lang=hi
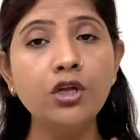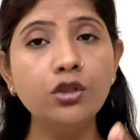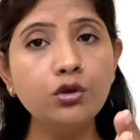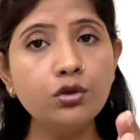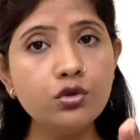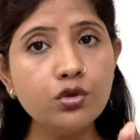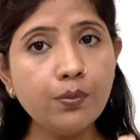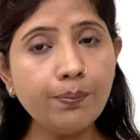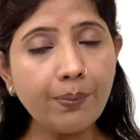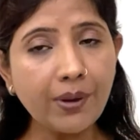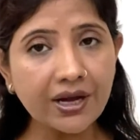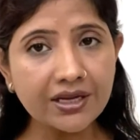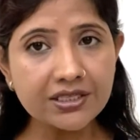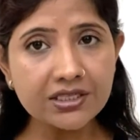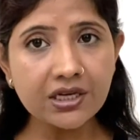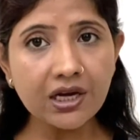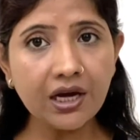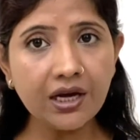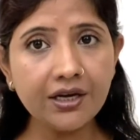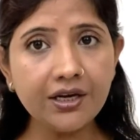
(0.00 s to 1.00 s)
तो जो पाच
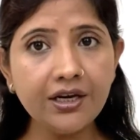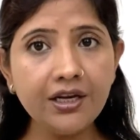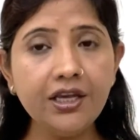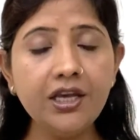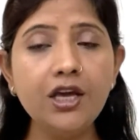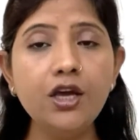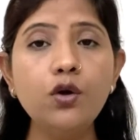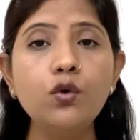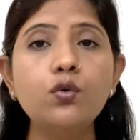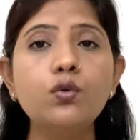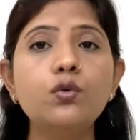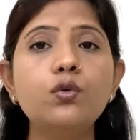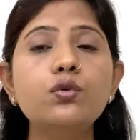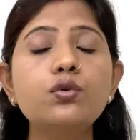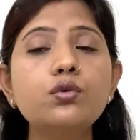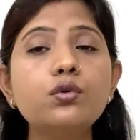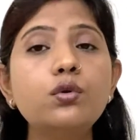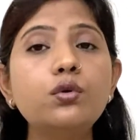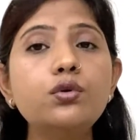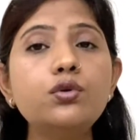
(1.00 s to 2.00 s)
का अग्नि है
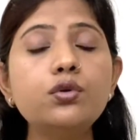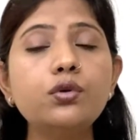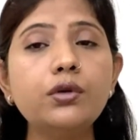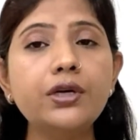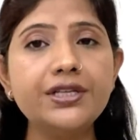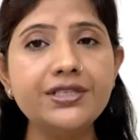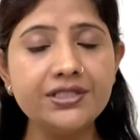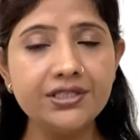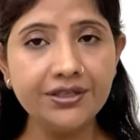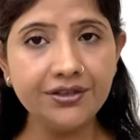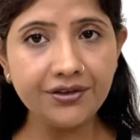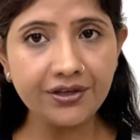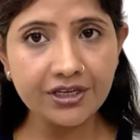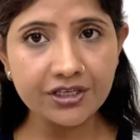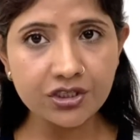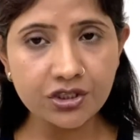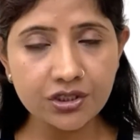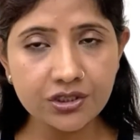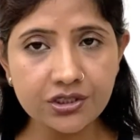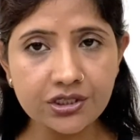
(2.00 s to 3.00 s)
उसको जो
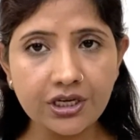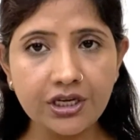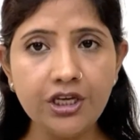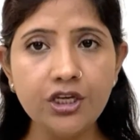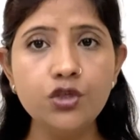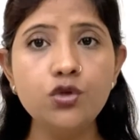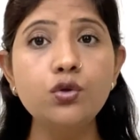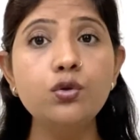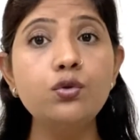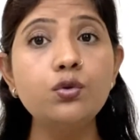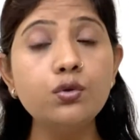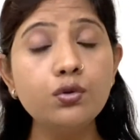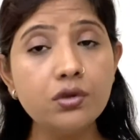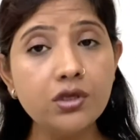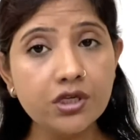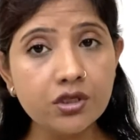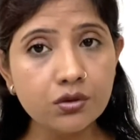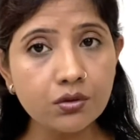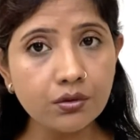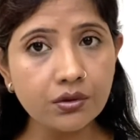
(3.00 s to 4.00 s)
कंसंट्रेशन चाहिए जो
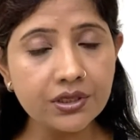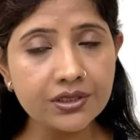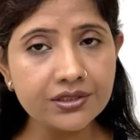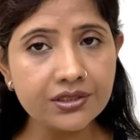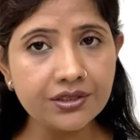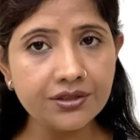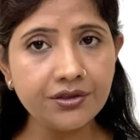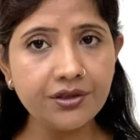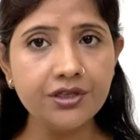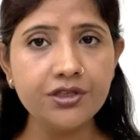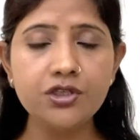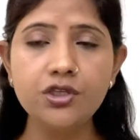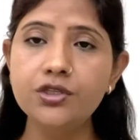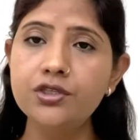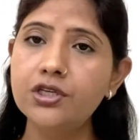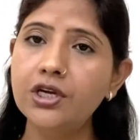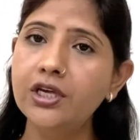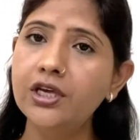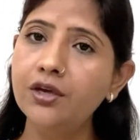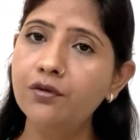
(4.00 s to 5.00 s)
जूसेज को कंसंट्रेशन
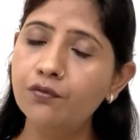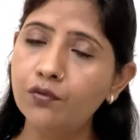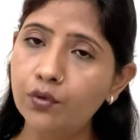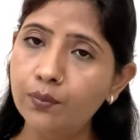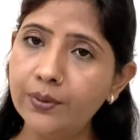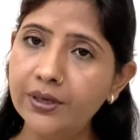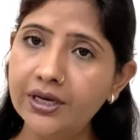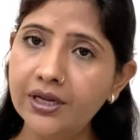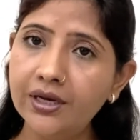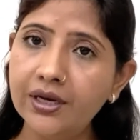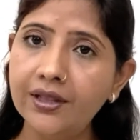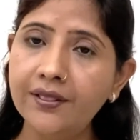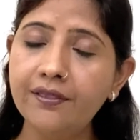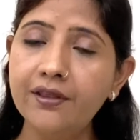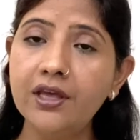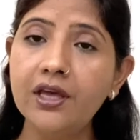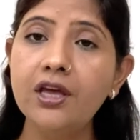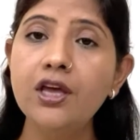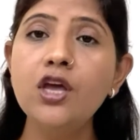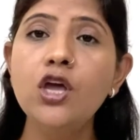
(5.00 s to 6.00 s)
चाहिए वो बनी
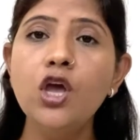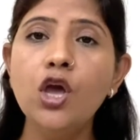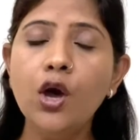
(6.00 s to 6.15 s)
रहती है